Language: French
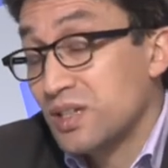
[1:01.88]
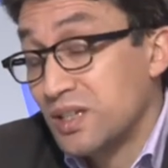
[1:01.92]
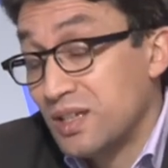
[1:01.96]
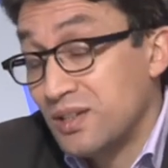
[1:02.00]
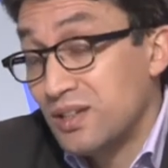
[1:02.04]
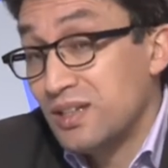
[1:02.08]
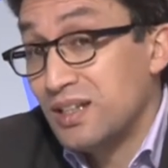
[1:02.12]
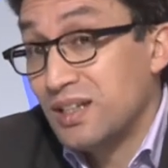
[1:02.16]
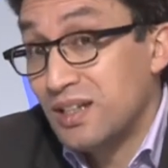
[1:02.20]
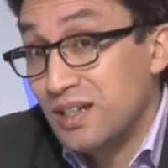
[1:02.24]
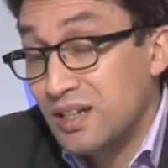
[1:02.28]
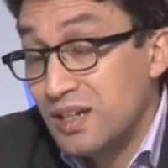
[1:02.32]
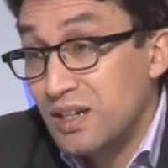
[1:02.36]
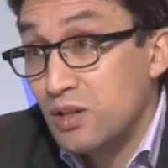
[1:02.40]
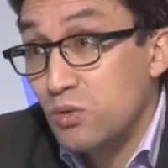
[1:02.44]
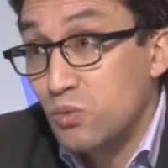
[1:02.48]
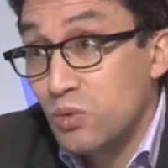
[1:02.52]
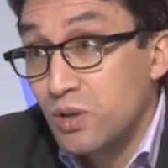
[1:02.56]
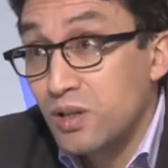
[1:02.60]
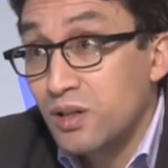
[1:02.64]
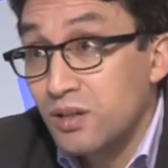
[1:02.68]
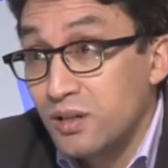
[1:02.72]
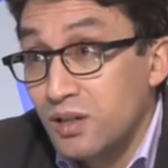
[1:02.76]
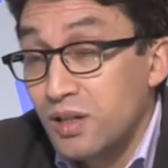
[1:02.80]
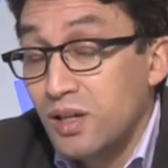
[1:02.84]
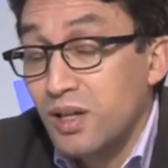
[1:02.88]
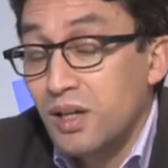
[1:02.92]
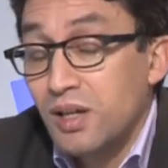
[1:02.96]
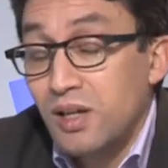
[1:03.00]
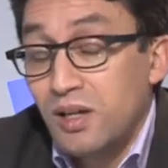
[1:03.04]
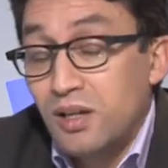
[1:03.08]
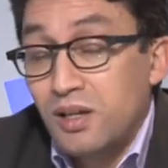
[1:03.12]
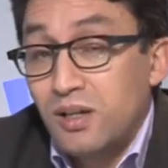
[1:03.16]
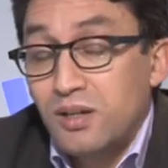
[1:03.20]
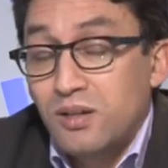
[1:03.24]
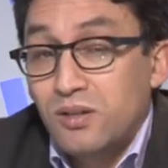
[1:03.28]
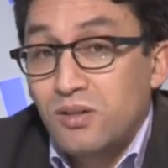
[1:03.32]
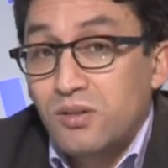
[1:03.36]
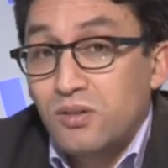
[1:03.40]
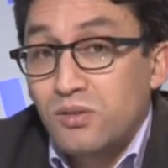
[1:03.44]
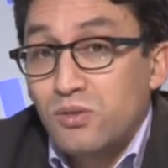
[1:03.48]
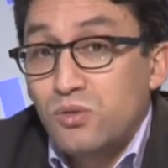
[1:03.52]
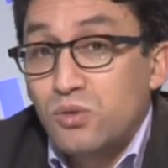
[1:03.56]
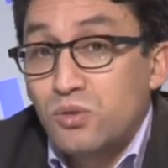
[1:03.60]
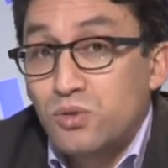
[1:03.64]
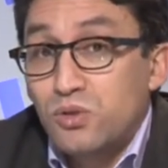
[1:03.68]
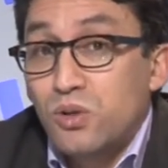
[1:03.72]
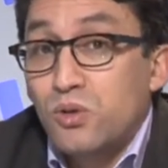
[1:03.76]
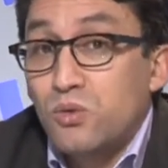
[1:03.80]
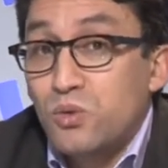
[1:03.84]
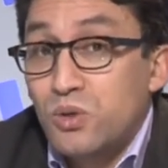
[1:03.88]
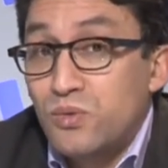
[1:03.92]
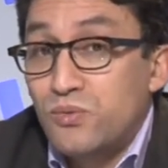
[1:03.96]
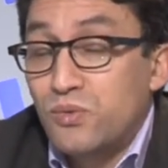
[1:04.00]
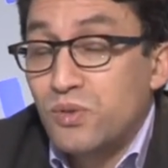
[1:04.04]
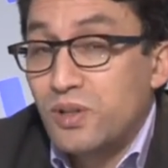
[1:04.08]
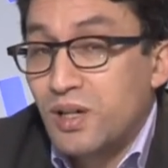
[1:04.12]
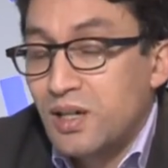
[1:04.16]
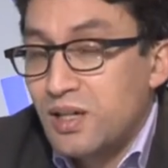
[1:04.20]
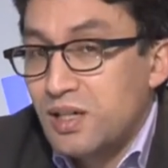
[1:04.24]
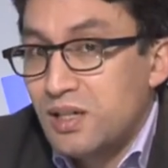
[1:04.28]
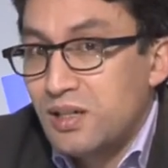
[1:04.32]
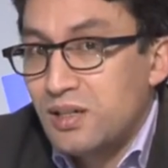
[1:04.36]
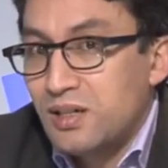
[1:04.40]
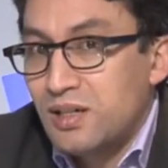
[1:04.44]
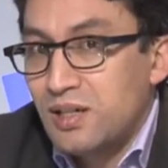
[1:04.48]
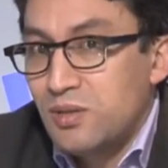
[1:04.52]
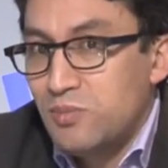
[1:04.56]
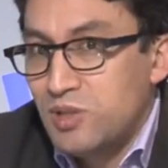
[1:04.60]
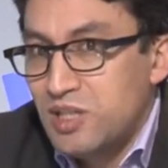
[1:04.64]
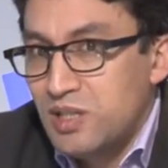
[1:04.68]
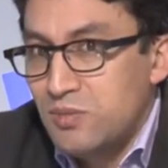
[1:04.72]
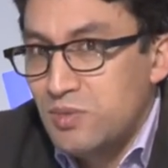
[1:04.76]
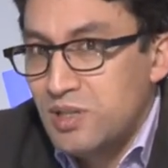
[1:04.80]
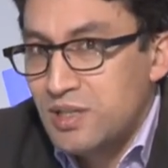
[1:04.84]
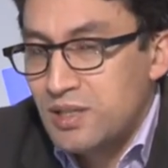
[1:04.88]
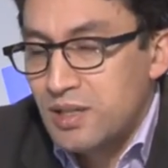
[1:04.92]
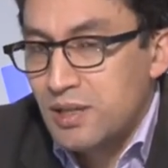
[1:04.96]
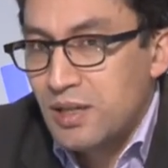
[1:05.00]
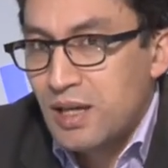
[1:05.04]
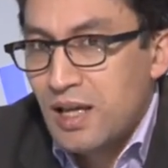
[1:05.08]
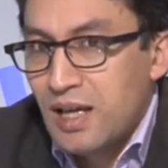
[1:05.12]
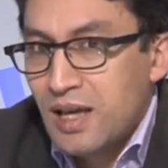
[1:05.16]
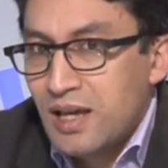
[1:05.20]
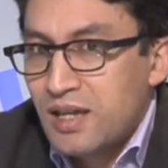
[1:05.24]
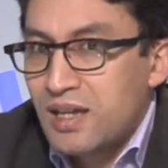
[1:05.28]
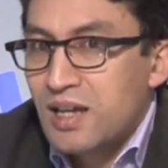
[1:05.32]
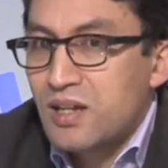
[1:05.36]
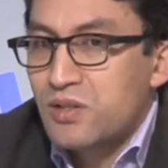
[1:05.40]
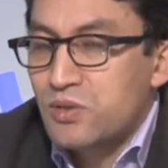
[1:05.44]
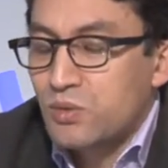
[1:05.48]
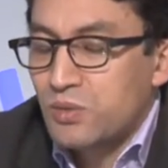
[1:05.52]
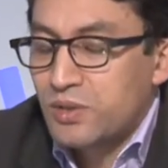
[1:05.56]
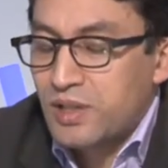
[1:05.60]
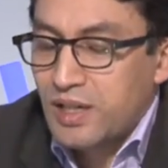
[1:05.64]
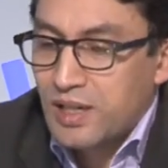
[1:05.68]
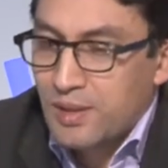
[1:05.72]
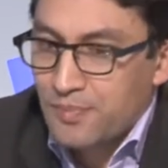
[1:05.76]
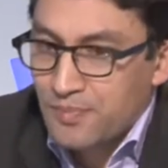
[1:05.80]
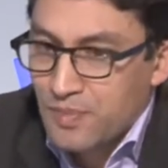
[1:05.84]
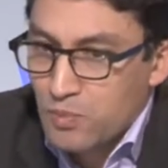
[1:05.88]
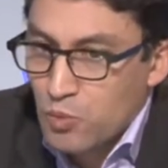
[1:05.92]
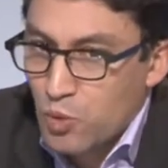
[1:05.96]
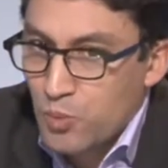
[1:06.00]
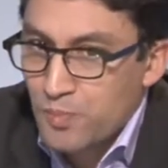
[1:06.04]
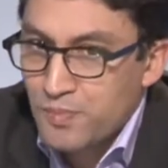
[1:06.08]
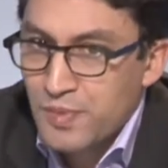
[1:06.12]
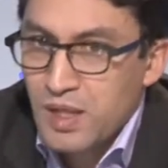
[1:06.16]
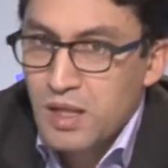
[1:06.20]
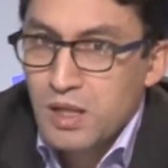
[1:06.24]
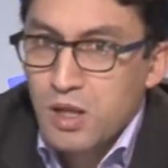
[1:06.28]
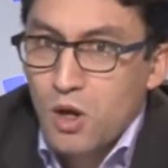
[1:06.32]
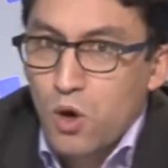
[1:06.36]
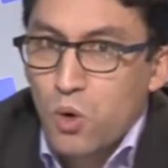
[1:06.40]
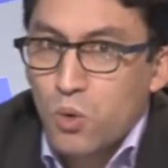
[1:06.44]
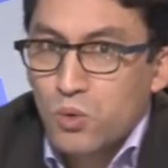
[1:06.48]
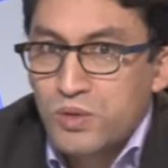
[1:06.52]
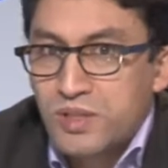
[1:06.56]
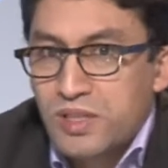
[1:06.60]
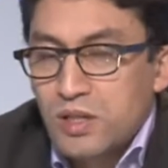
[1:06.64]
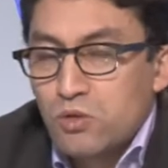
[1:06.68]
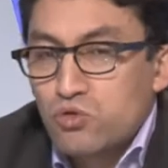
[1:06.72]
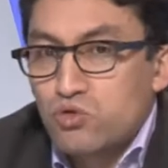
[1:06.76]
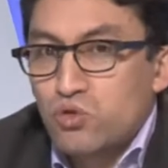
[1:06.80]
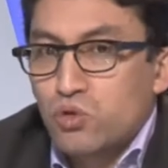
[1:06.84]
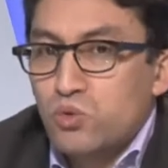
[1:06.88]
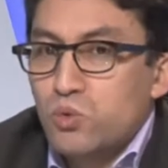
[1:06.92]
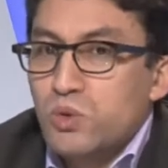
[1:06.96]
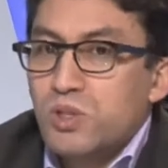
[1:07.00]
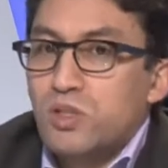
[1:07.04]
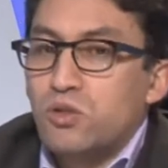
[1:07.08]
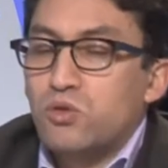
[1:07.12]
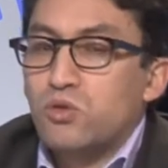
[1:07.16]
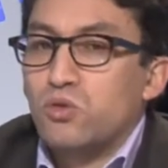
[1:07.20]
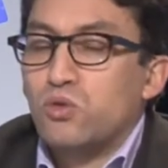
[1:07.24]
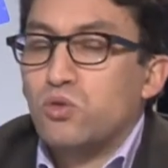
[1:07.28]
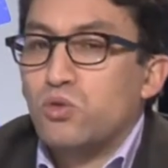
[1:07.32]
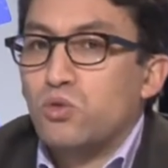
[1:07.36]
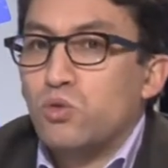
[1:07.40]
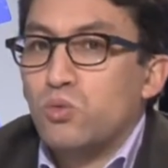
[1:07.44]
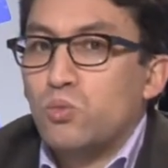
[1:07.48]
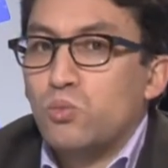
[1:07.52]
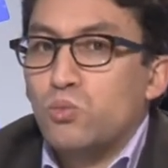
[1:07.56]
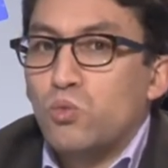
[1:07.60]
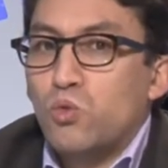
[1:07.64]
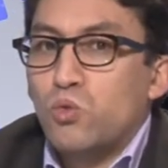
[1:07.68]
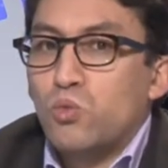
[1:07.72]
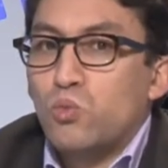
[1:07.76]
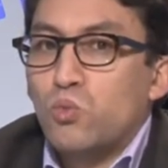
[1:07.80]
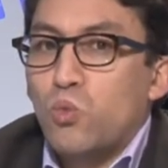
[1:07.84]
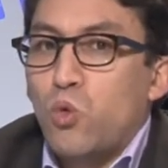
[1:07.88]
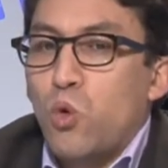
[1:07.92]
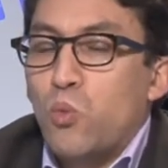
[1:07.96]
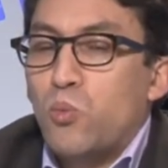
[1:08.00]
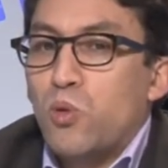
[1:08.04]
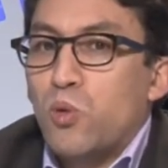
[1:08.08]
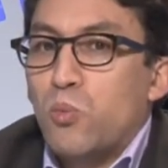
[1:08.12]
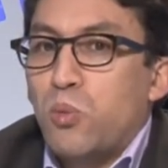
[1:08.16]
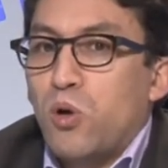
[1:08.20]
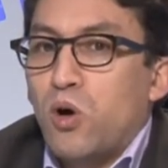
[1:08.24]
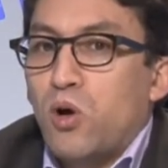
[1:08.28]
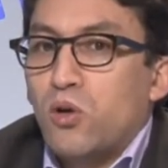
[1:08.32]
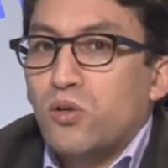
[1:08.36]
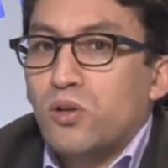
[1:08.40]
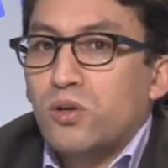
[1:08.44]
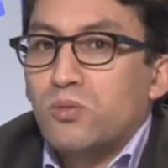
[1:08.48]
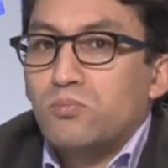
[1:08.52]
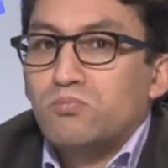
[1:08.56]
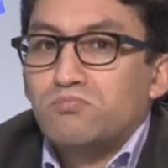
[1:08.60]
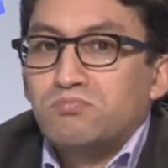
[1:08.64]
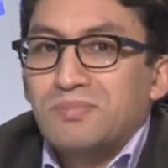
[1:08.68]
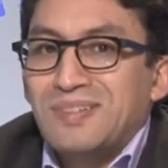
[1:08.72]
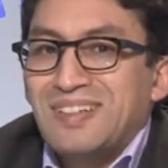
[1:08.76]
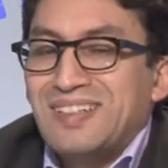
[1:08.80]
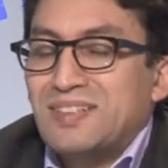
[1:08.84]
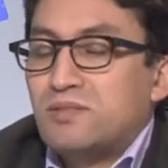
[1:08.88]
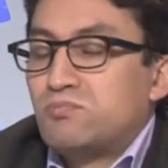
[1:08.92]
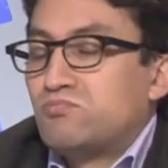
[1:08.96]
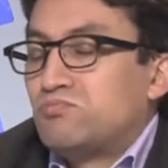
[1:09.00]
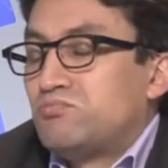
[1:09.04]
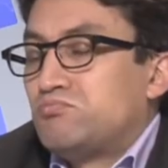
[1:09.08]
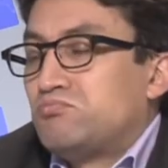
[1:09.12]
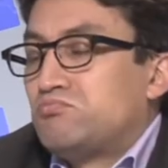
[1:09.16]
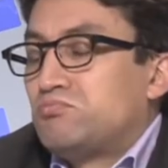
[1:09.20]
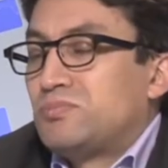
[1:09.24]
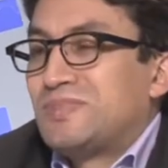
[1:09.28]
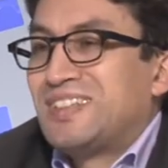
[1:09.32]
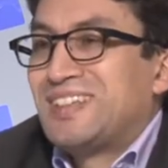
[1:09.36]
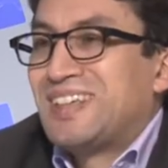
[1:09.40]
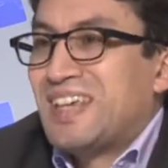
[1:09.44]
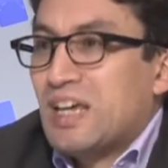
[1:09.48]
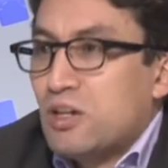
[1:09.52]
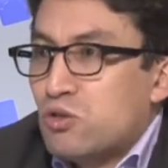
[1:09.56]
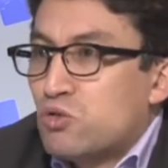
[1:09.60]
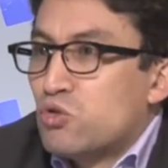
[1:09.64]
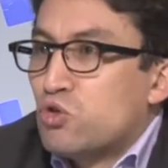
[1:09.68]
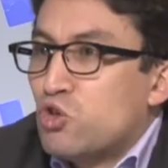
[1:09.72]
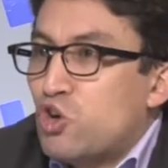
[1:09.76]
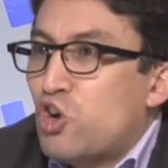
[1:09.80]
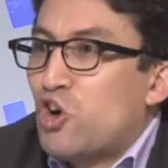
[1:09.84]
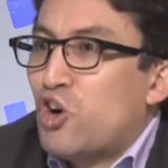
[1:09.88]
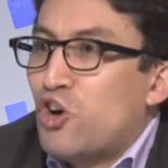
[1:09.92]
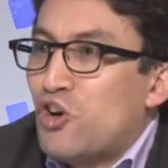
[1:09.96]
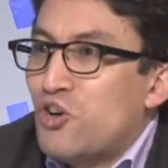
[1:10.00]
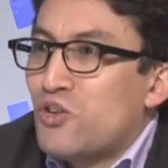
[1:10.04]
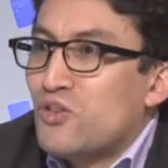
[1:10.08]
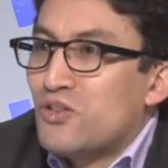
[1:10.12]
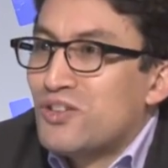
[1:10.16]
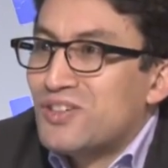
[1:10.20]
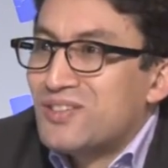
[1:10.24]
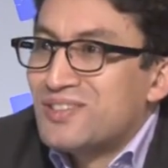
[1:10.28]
Il, il est loin le temps où il faudra les, les minimiser. Quelles sont-elles Bon, on sait aujourd'hui que on peut prendre les quelques grands